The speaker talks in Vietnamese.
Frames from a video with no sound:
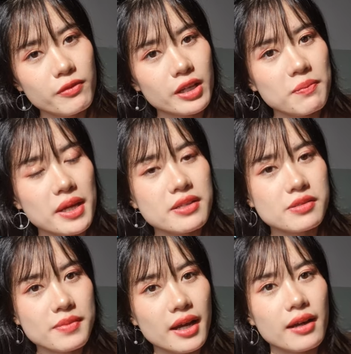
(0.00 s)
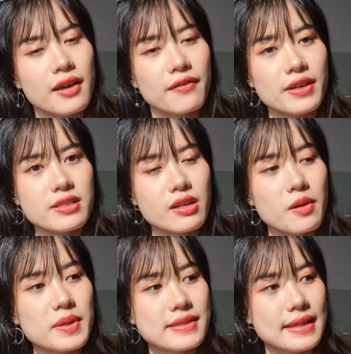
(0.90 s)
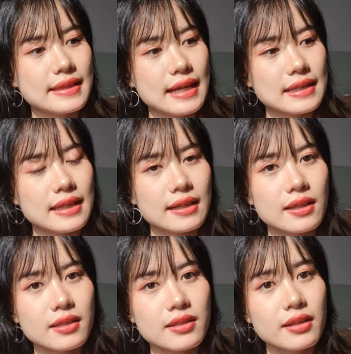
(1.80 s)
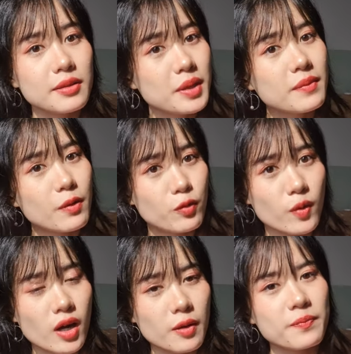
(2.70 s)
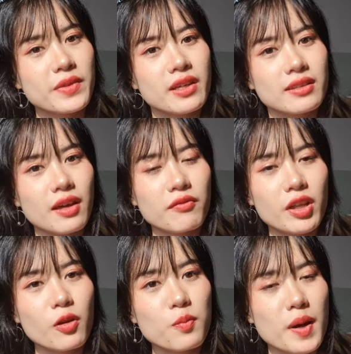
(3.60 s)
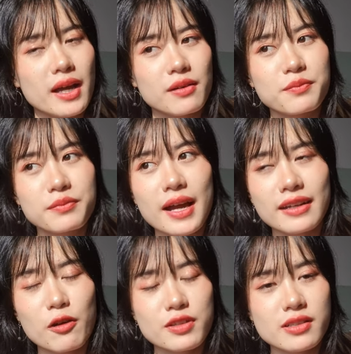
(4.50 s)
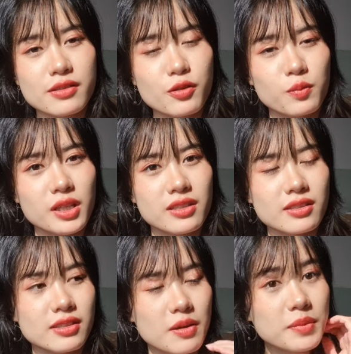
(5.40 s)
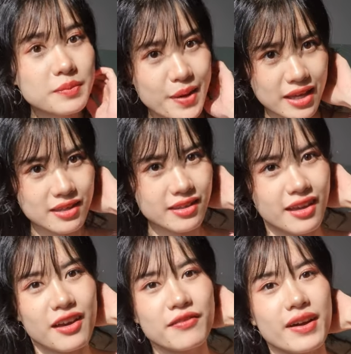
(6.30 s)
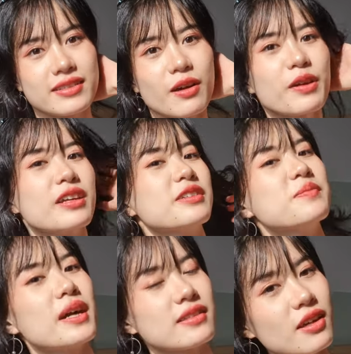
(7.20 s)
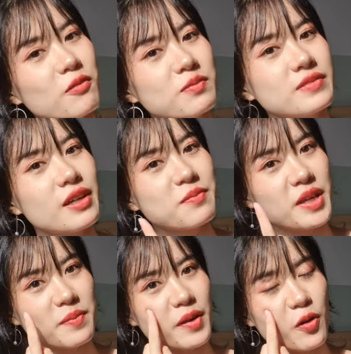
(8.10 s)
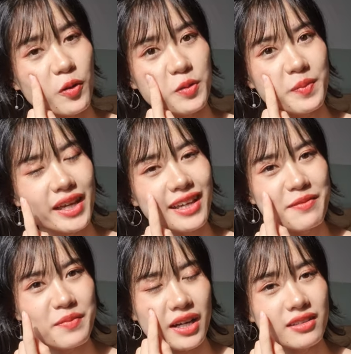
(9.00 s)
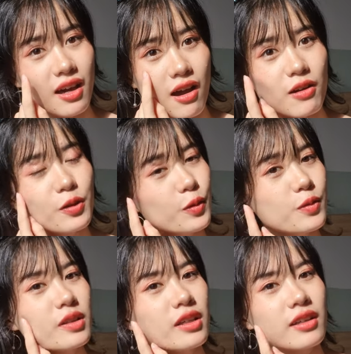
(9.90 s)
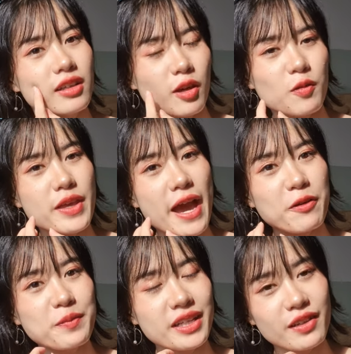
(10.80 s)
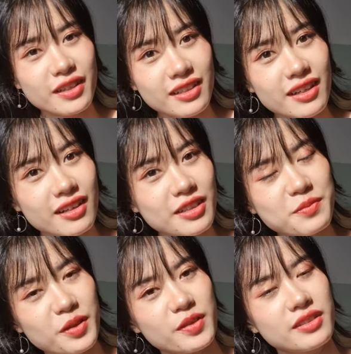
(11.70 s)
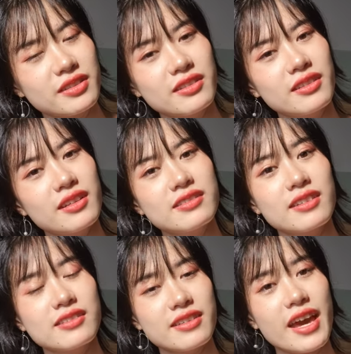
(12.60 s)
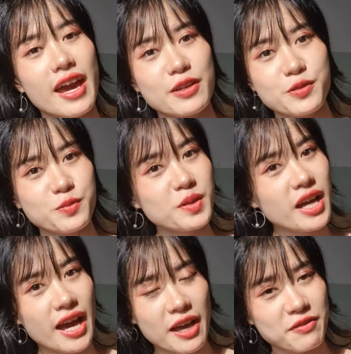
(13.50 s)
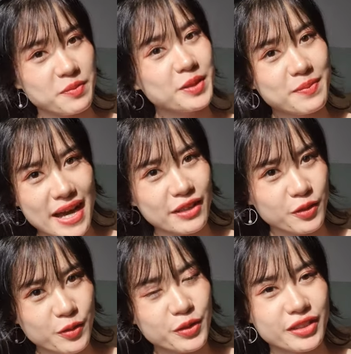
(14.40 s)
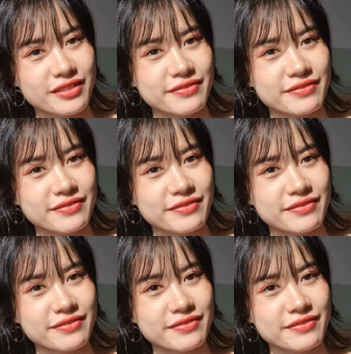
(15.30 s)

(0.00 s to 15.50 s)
với cái máy rửa mặt và sau đó mình sẽ tăng dần lên đến cái mức mà phù hợp tại vì lúc mà ban đầu chân sử dụng thì chân để mức 7 và sau khi rửa mặt xong chân bị mình nổi mấy cái mẩn đỏ luôn kiểu da của mình nó kích ứng á mọi người cho nên Trang chỉ hạ xuống mức 2 và mức 3 thôi